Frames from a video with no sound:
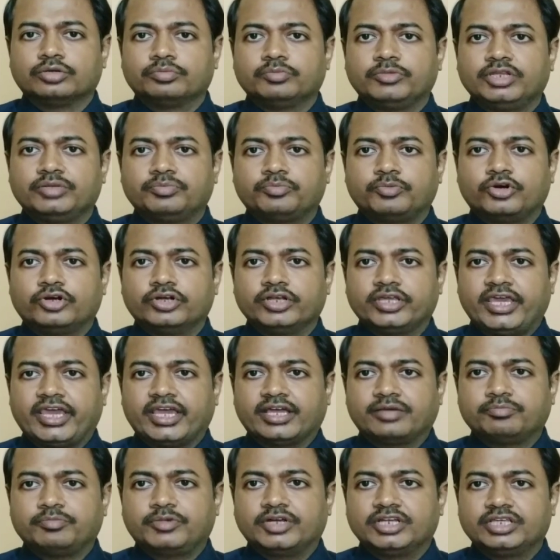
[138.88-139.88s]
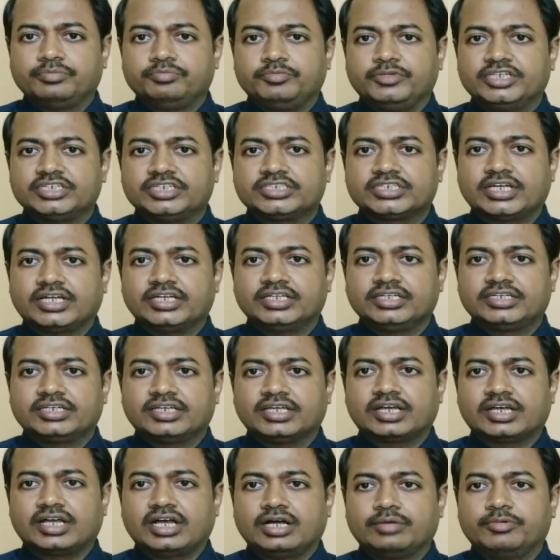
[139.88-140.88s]
জন্মের পর একবারে বেশ
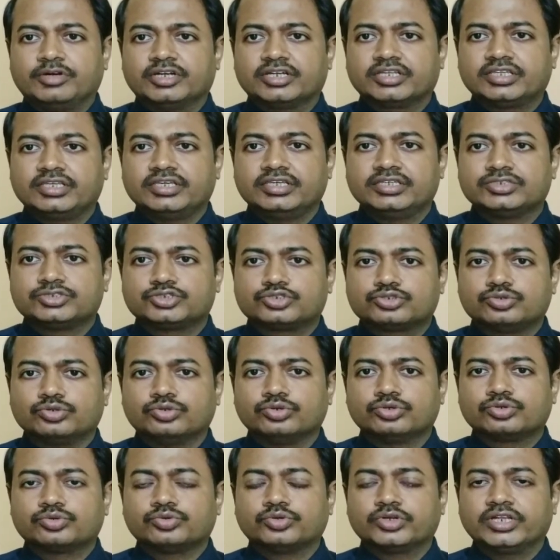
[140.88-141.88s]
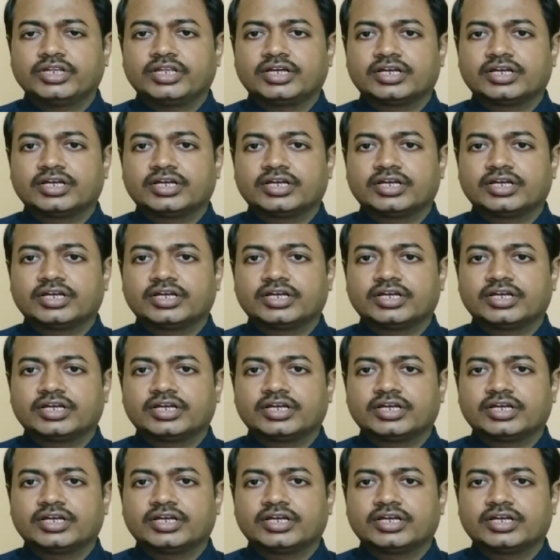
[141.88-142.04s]
খানিকটা খাবার খেয়ে স্টোর